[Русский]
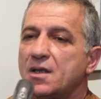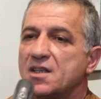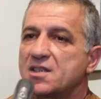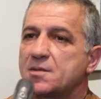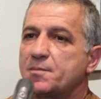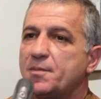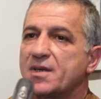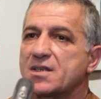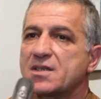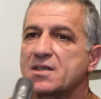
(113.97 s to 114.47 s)

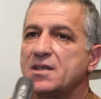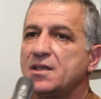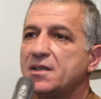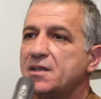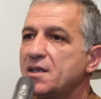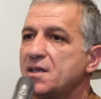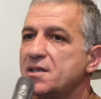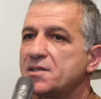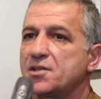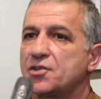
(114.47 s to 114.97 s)
Спасли
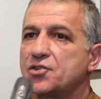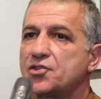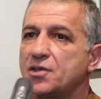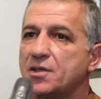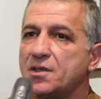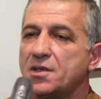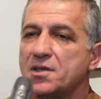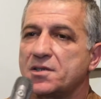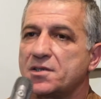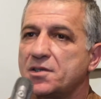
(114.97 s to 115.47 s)
тысячи,
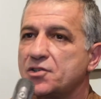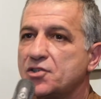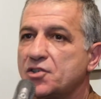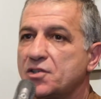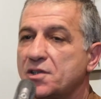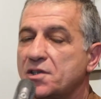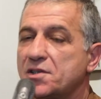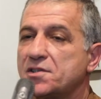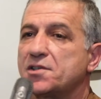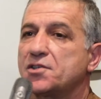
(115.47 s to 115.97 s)
тысячи,
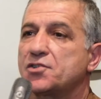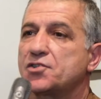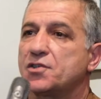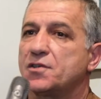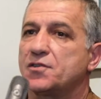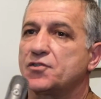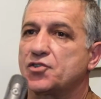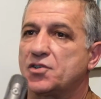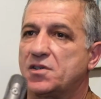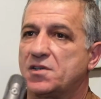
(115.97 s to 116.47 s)

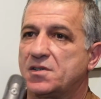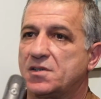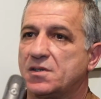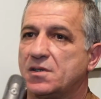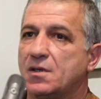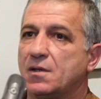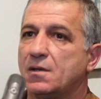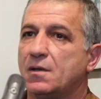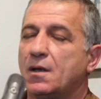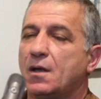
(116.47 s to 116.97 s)
тысячи
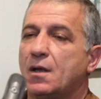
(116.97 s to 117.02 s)
жизней.